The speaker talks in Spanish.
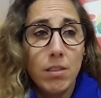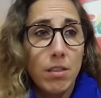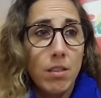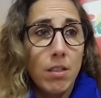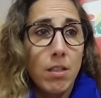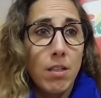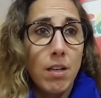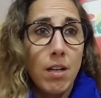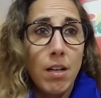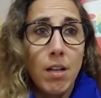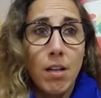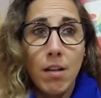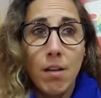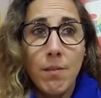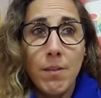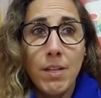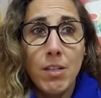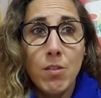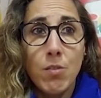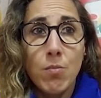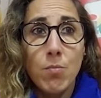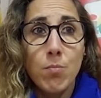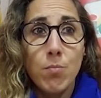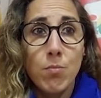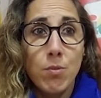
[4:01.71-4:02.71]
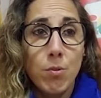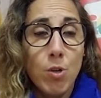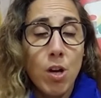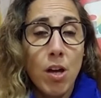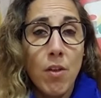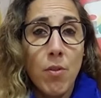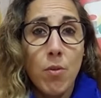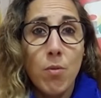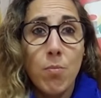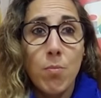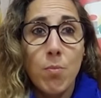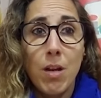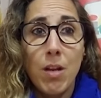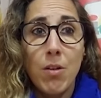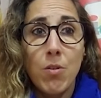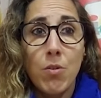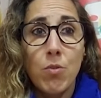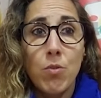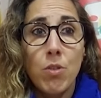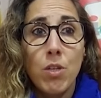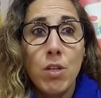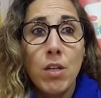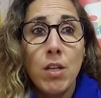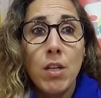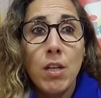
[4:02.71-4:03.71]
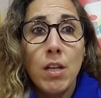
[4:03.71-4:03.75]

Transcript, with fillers: Eh, al haber convocado el Pleno